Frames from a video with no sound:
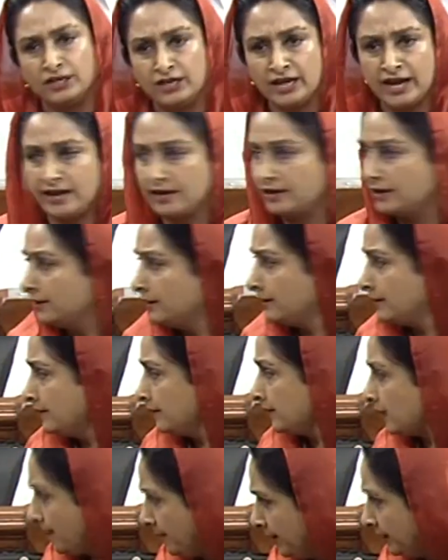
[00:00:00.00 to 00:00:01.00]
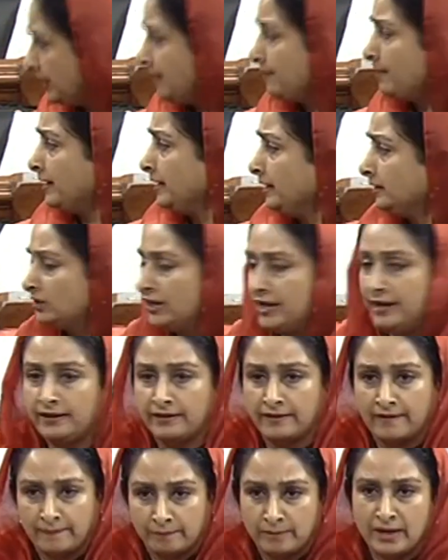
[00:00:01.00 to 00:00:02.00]
ये कमेटी बनी थी
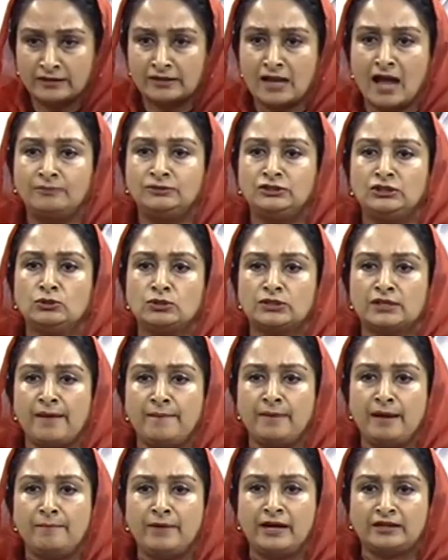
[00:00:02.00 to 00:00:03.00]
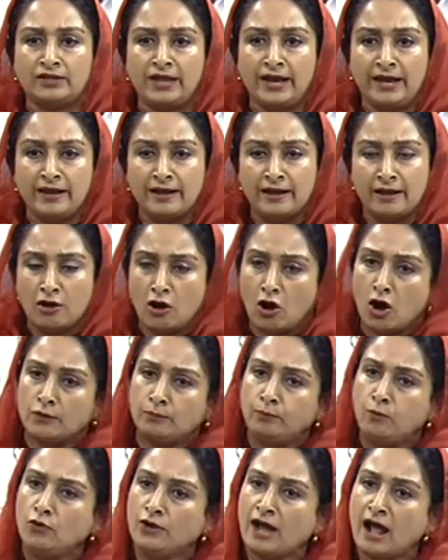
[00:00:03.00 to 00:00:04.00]
मेहताब जी उसके मेंबर थे और
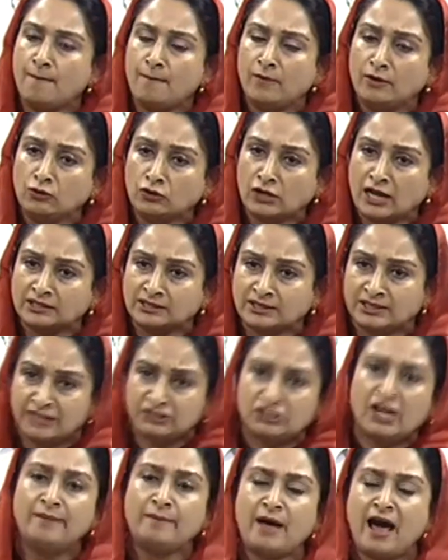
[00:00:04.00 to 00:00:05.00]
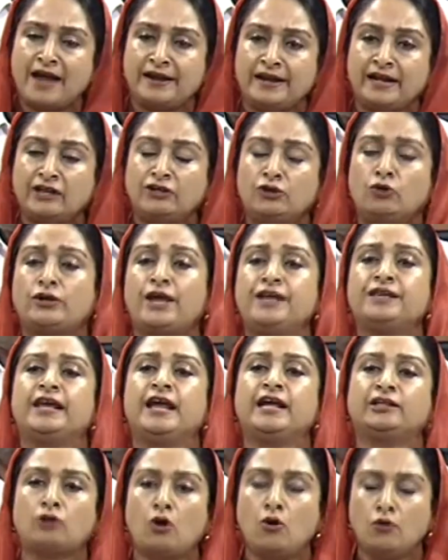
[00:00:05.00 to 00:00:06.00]
पूरा उनका सेशन बाहर निकल क्योंकि
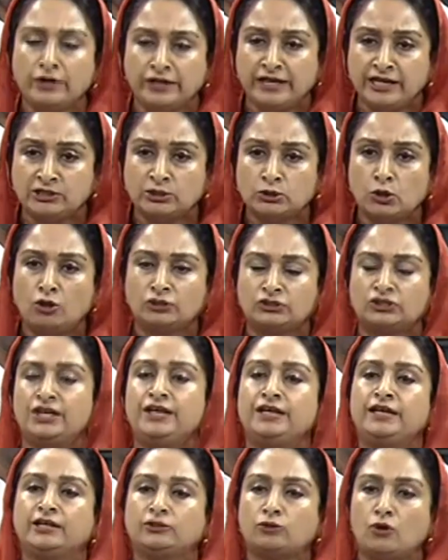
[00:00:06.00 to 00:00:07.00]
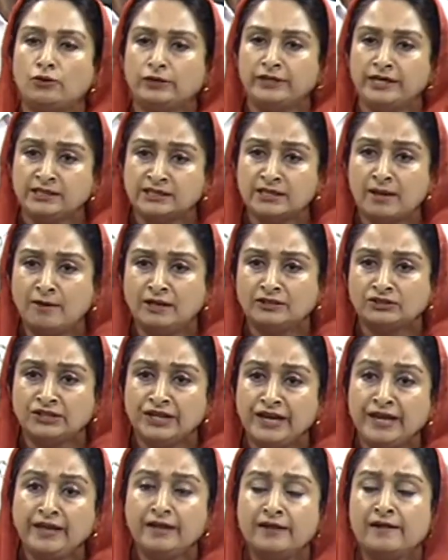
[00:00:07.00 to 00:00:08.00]
ये तो उनकी सोच थी ये तो उनकी समझ
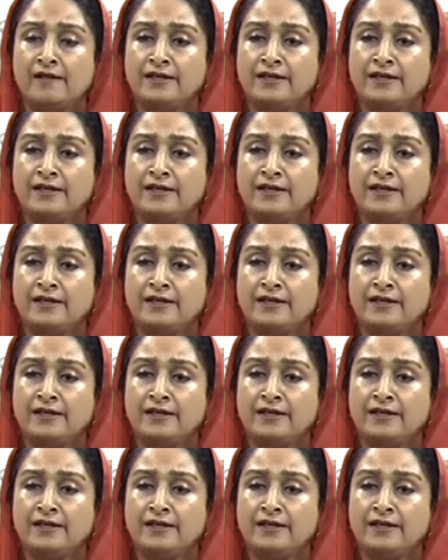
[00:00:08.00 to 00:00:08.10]
थी